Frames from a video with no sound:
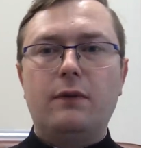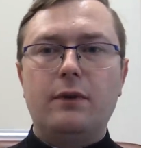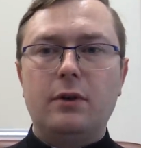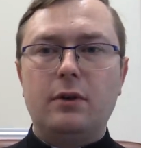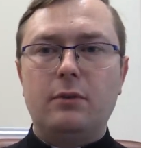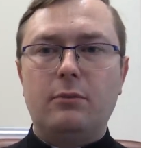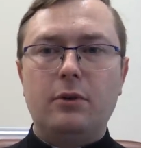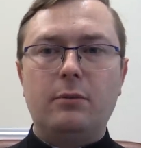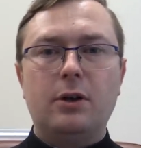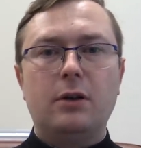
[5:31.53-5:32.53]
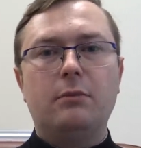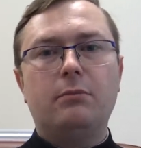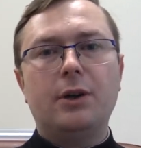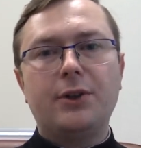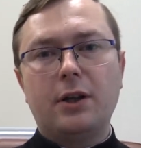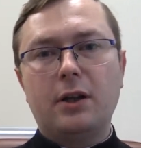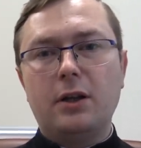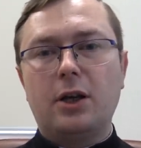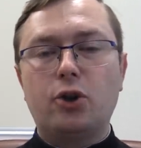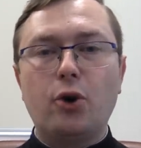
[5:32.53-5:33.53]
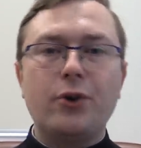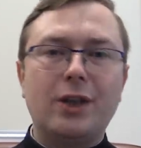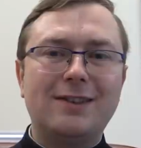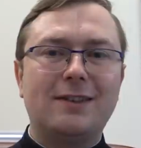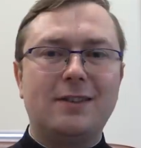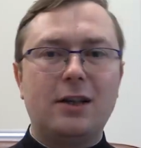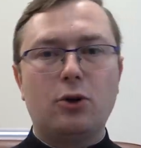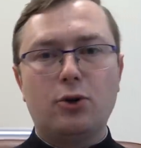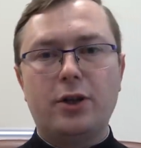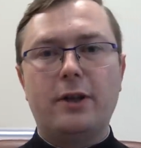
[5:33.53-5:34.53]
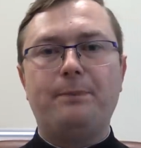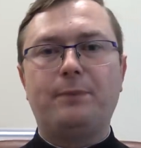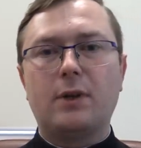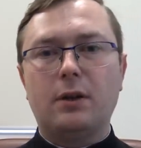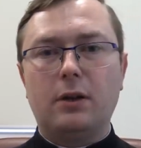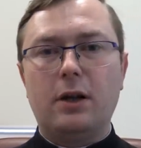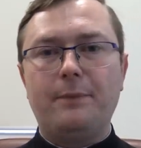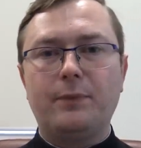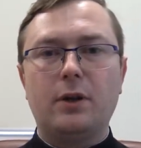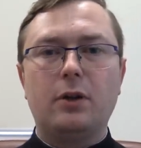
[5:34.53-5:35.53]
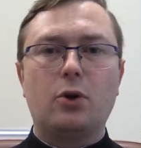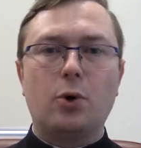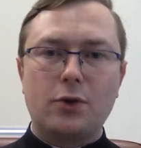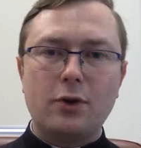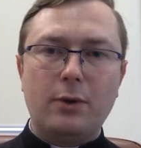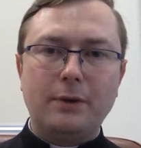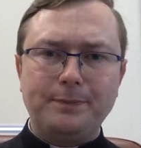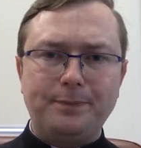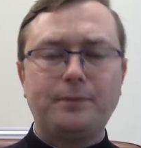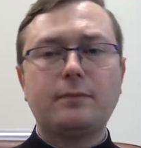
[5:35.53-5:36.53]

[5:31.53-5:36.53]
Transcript: w moim materiale Kto jest zagrożeniem dla Kościoła